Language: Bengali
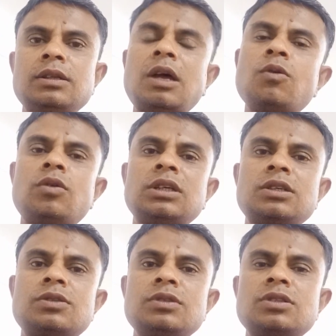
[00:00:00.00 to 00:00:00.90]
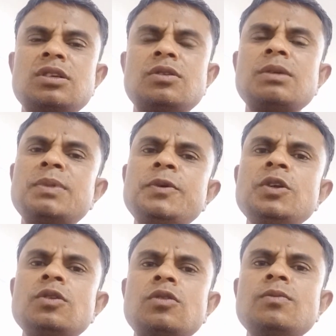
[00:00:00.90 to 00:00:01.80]
তাও কথা শুনতেছিল না ওরা বিভিন্ন
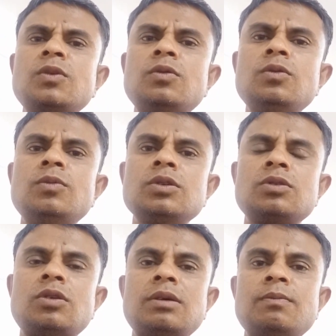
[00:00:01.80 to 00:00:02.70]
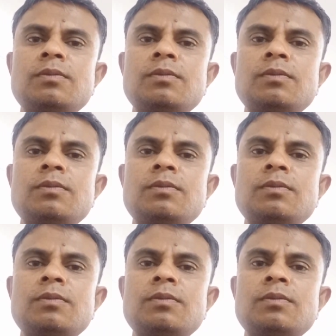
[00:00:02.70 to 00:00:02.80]
রকম কুমন্ত্রণা